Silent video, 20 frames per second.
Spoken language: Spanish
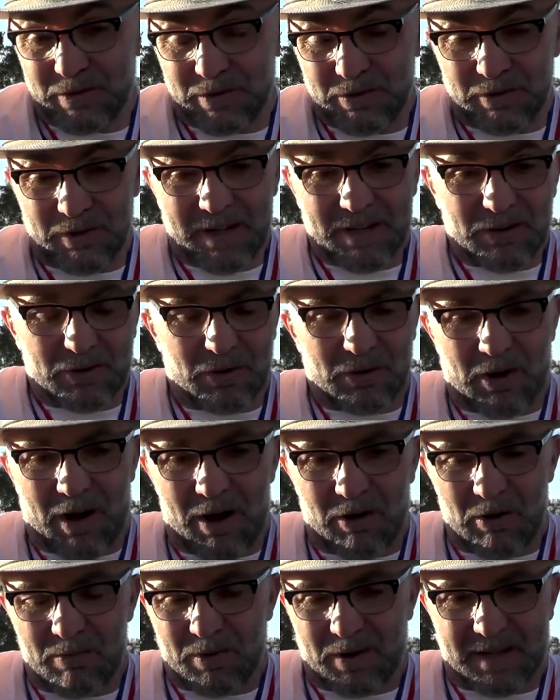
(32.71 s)
yo esto lo
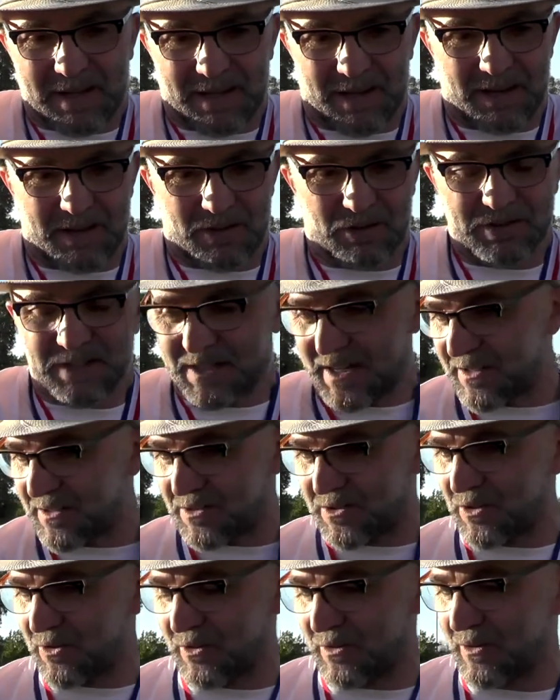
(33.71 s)
hago porque yo
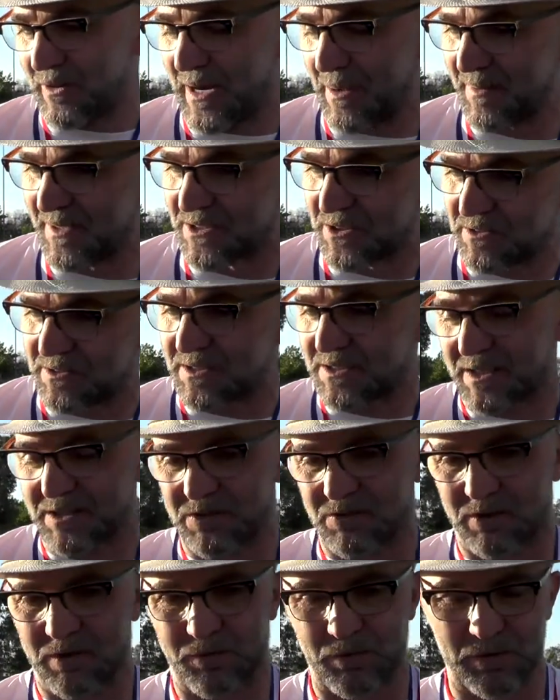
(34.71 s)
siento la pasión,
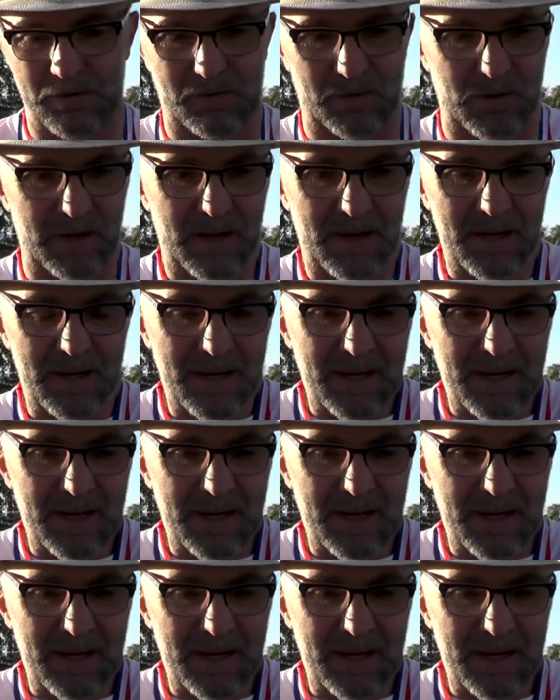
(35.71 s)
siento el fútbol.